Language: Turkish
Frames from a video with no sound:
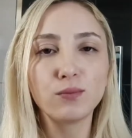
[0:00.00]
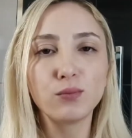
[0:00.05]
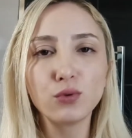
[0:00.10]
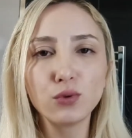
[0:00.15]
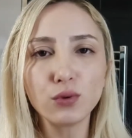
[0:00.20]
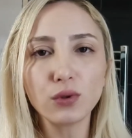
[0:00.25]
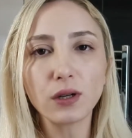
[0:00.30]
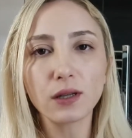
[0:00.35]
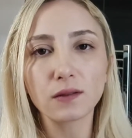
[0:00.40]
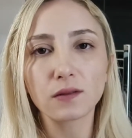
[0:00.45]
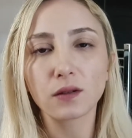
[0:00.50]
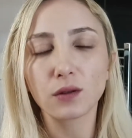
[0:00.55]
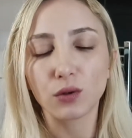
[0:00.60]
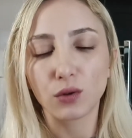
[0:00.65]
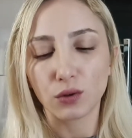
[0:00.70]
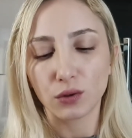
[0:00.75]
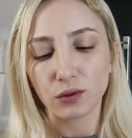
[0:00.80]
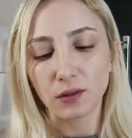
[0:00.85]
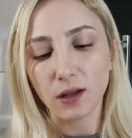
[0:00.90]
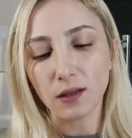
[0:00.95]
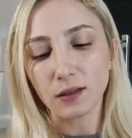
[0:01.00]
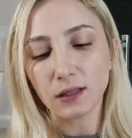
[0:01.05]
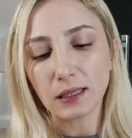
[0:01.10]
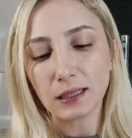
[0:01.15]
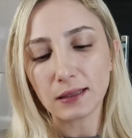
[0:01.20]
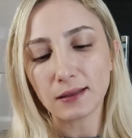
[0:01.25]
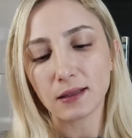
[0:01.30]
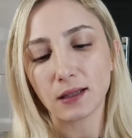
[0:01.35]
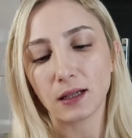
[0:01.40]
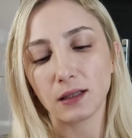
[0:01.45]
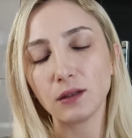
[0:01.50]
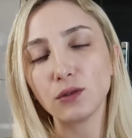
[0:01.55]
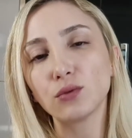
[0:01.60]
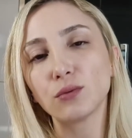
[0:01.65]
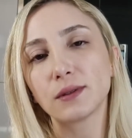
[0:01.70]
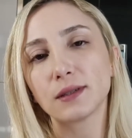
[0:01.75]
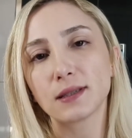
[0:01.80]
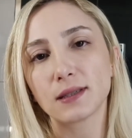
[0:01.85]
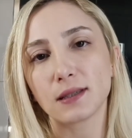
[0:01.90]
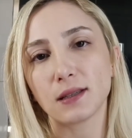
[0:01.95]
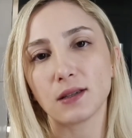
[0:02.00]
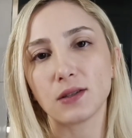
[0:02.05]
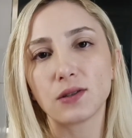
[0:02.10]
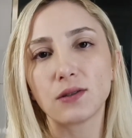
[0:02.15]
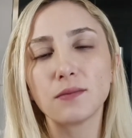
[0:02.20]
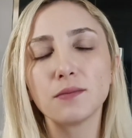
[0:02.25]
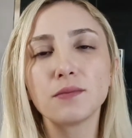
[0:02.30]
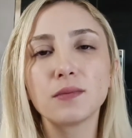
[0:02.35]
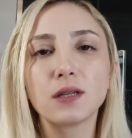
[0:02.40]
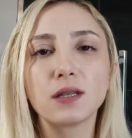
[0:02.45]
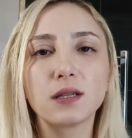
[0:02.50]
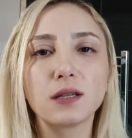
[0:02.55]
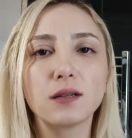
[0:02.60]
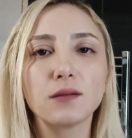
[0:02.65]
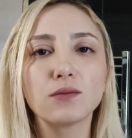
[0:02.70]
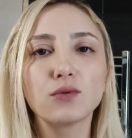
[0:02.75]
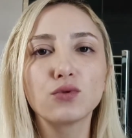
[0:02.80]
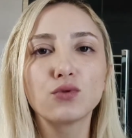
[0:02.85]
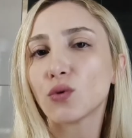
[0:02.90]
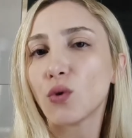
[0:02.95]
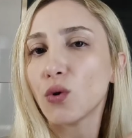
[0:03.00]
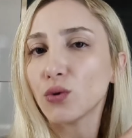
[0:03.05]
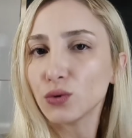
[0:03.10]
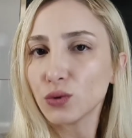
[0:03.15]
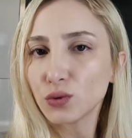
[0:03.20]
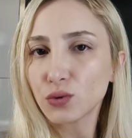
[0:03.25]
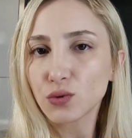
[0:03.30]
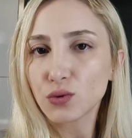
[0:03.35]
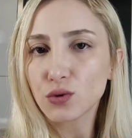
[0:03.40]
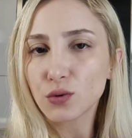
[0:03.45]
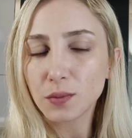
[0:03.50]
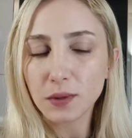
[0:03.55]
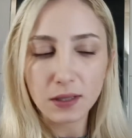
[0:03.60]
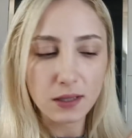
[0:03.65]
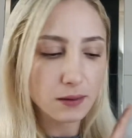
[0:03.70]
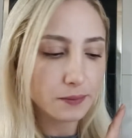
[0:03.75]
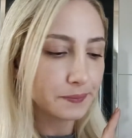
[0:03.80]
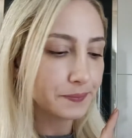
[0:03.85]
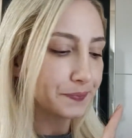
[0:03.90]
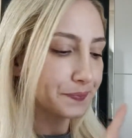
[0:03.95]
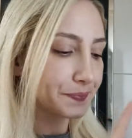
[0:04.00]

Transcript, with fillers: Bu katalogdan iki tane numara seçtim. Biri 1031,